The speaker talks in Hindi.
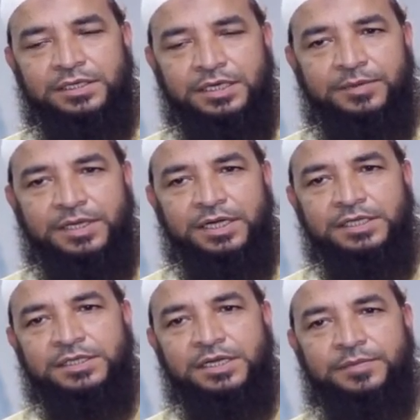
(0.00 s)
ना मैं
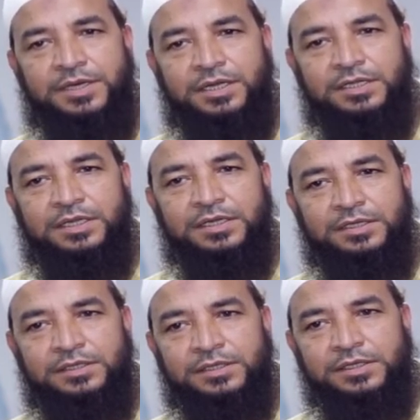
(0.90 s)
गाड़ी चला पा रहा था
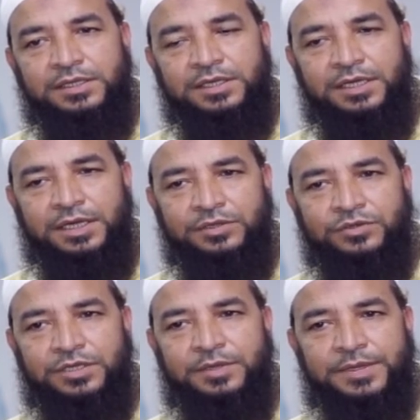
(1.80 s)
हीलिंग
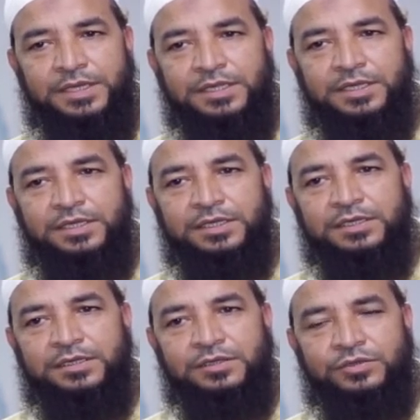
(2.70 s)
जो है पैर की
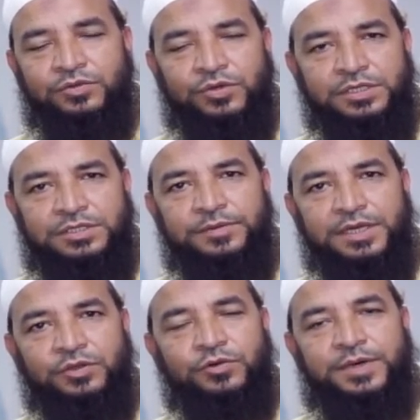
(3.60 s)
दो इंच
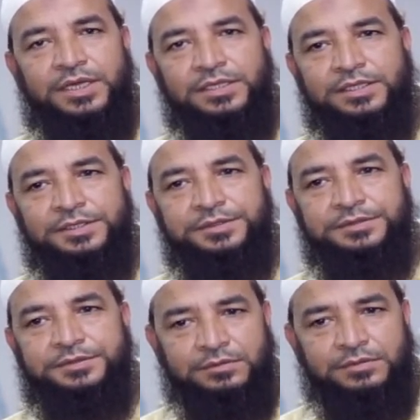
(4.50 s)
भी नहीं हो पा रही थी
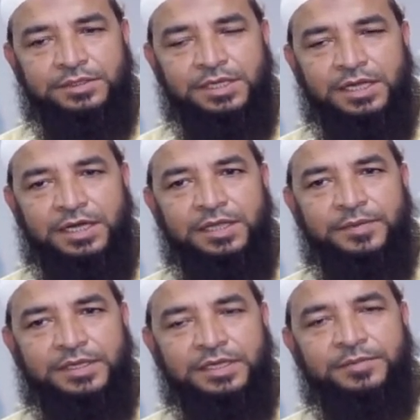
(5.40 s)
ना गाड़ी
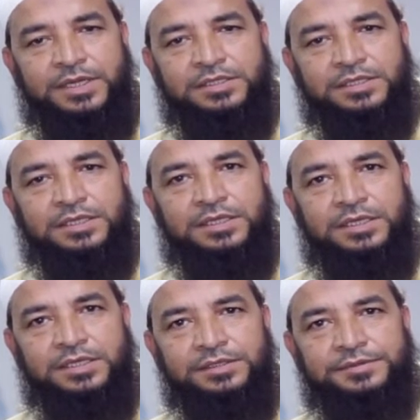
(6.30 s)
में किक मार सकता
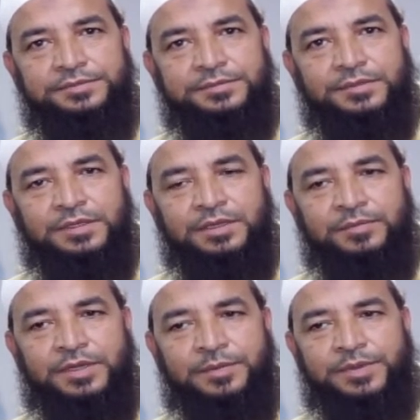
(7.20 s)
था
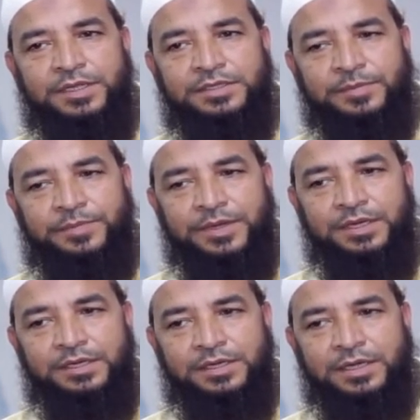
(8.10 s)
मैं अपने
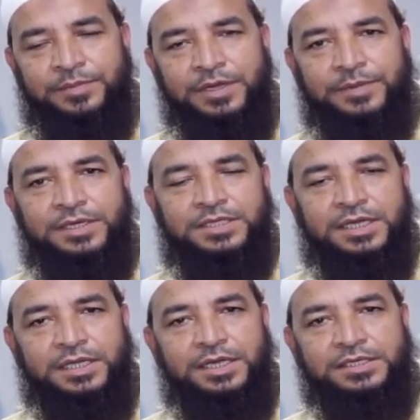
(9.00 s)
चप्पल अपने पैर से
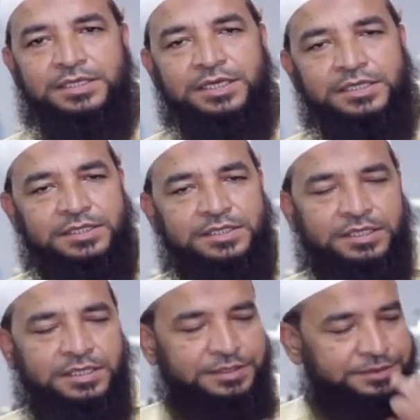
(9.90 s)
आगे नहीं सरका
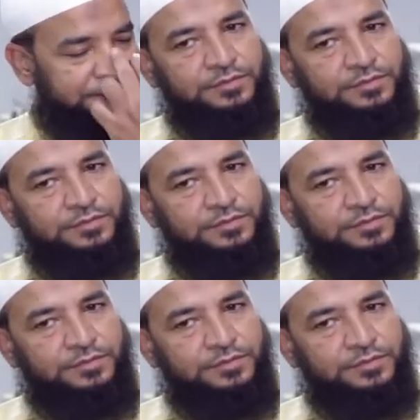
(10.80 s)
सकता था